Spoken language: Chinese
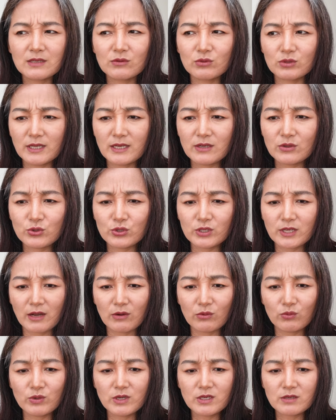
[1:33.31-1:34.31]
我在
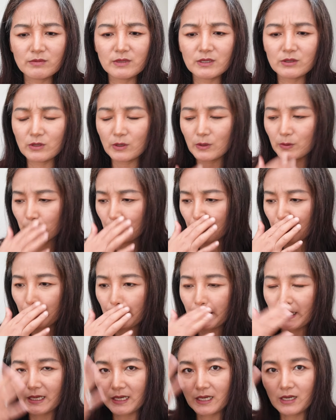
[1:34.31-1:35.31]
想为什么要
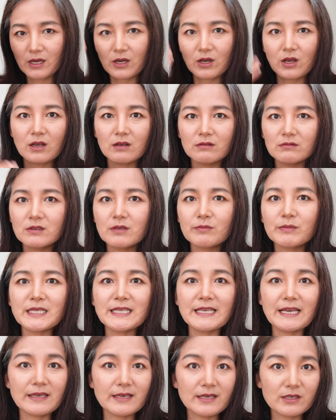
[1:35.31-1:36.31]
那么
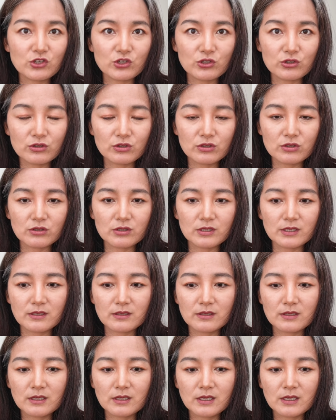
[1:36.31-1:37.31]
严严实实的？
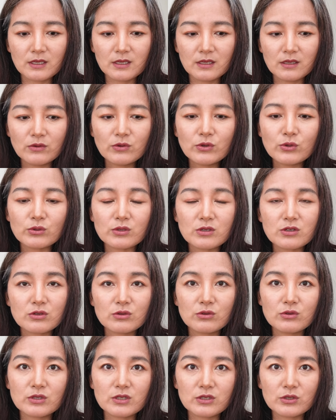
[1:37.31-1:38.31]
因为有的时
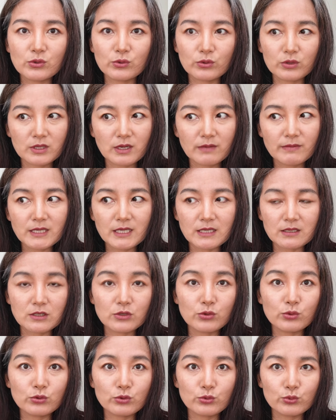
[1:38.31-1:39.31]
候是有他们也是
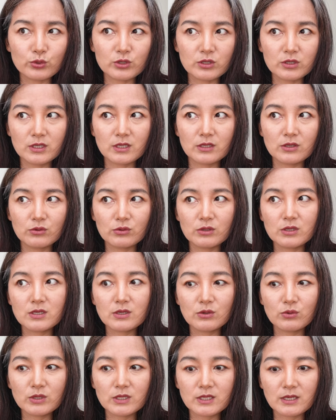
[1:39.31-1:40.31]
有组织的，有的
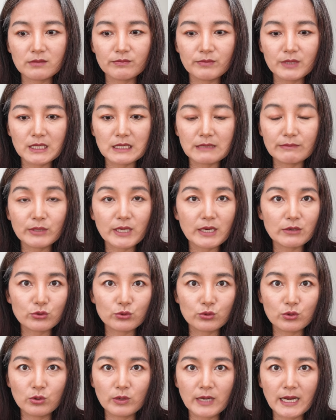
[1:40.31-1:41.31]
人会让别人不要
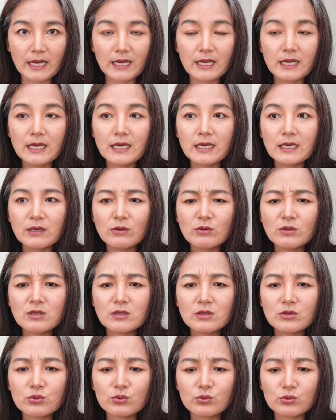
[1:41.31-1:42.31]
说话，因为
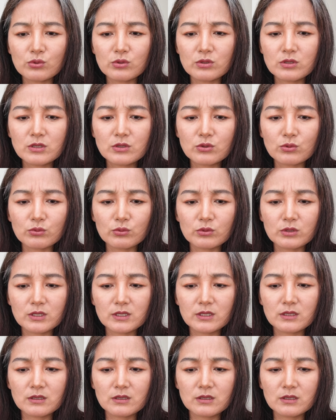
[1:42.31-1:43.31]
这种这种
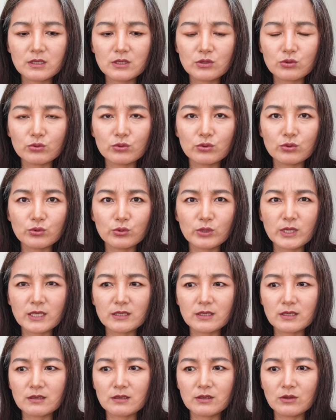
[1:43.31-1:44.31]
这种就有点
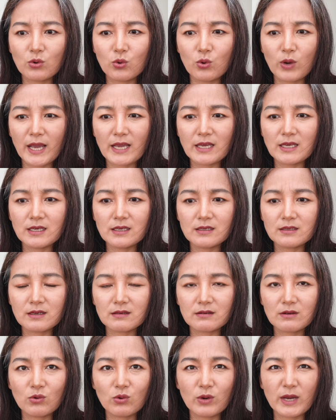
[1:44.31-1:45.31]
像人怀疑，
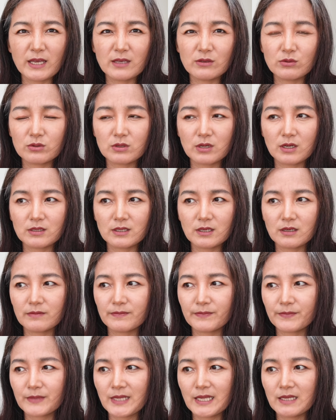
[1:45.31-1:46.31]
让人怀疑就是好像
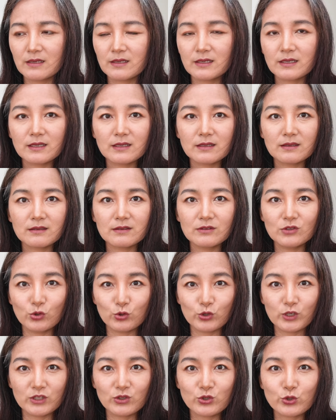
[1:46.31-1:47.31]
有
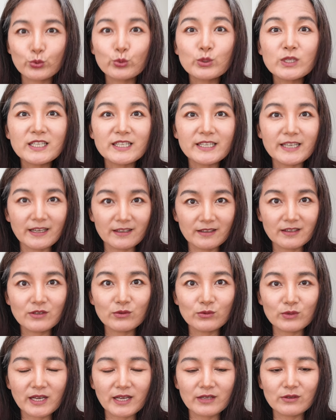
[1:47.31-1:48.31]
人出钱的那
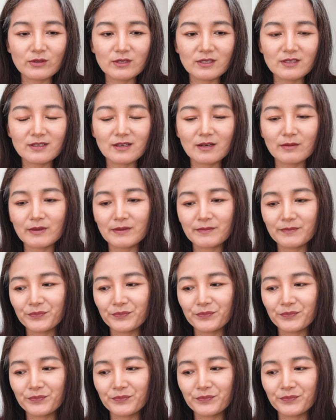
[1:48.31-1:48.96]
种感觉，你知道吗？